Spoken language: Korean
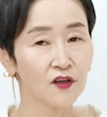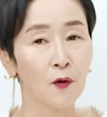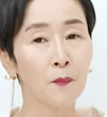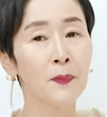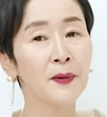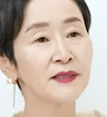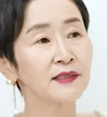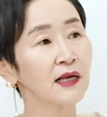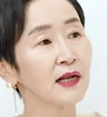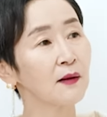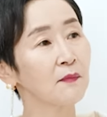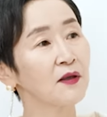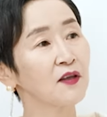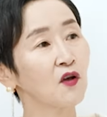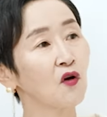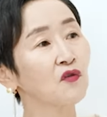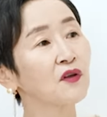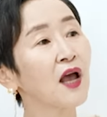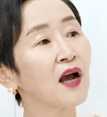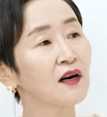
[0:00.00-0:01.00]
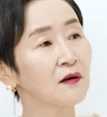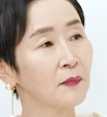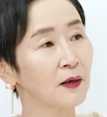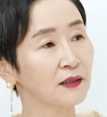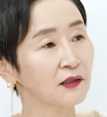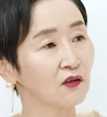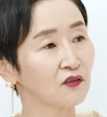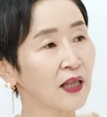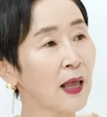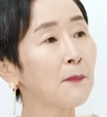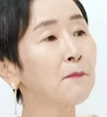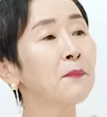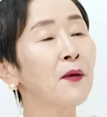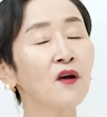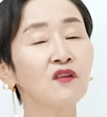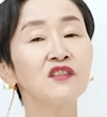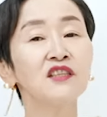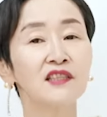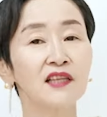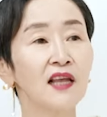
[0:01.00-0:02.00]
옆에 사람의 영향을 받아. 내
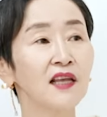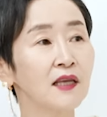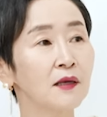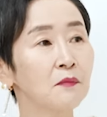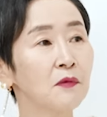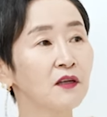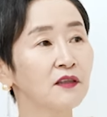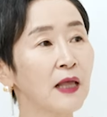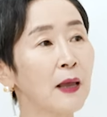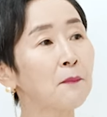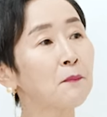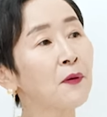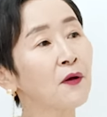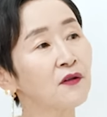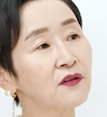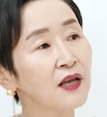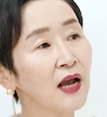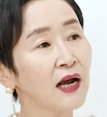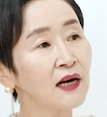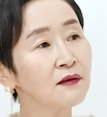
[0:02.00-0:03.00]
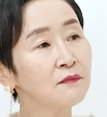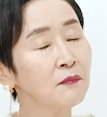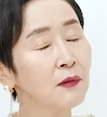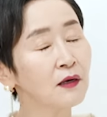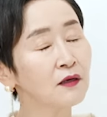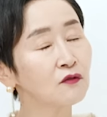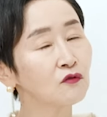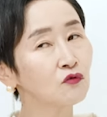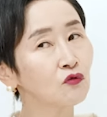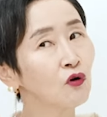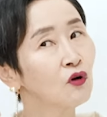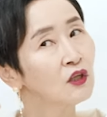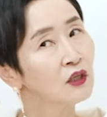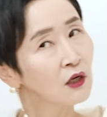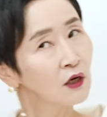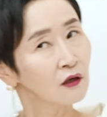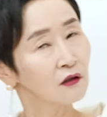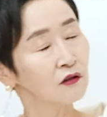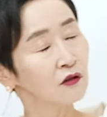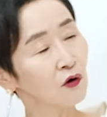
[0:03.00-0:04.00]
편이 생기면 내 편이 하는 말을 듣고
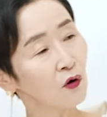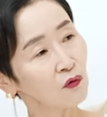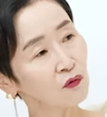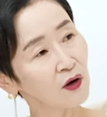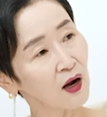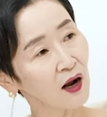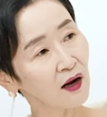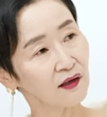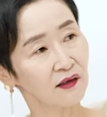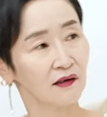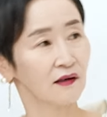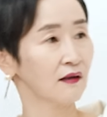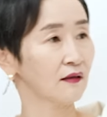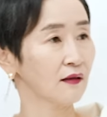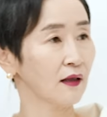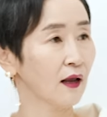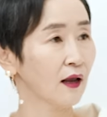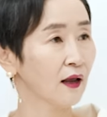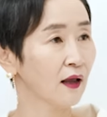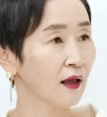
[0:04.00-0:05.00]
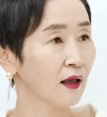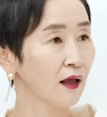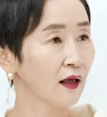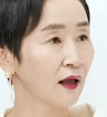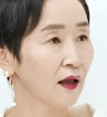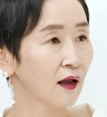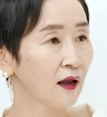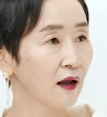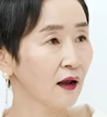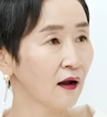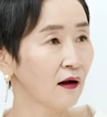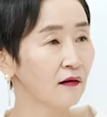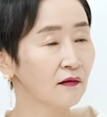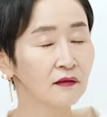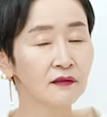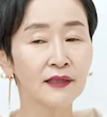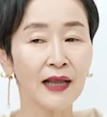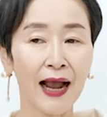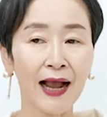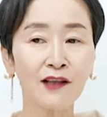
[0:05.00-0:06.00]
그런가 이렇게 돼. 어,
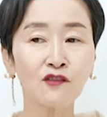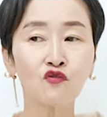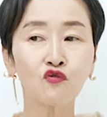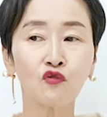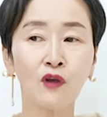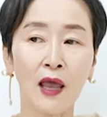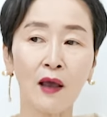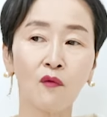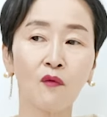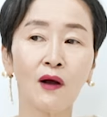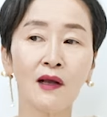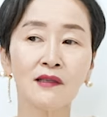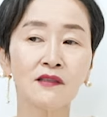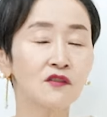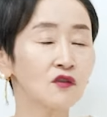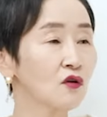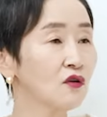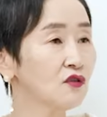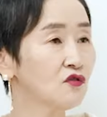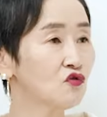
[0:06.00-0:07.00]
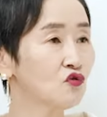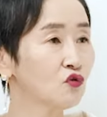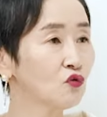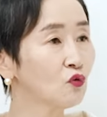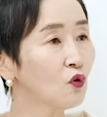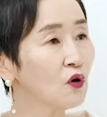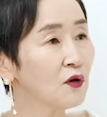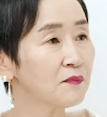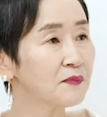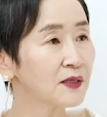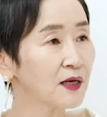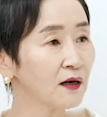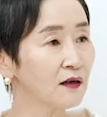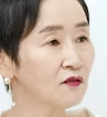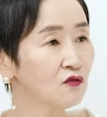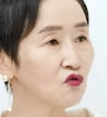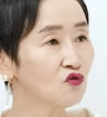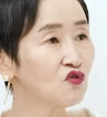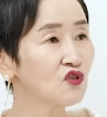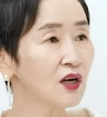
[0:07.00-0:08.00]
근데 아주 객관적인 중도
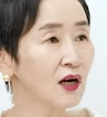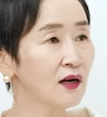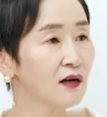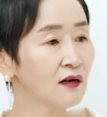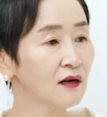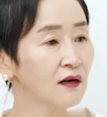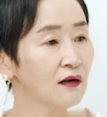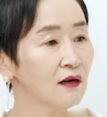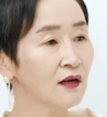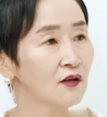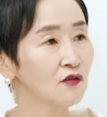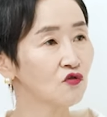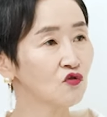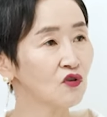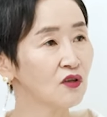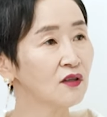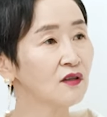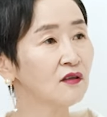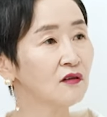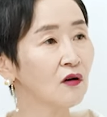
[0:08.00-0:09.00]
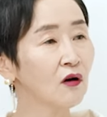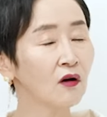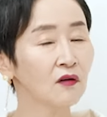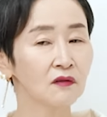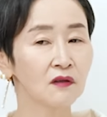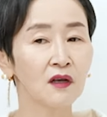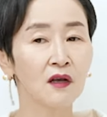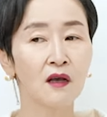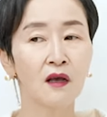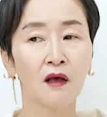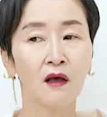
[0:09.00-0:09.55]
입장을 유지할 수 있는 건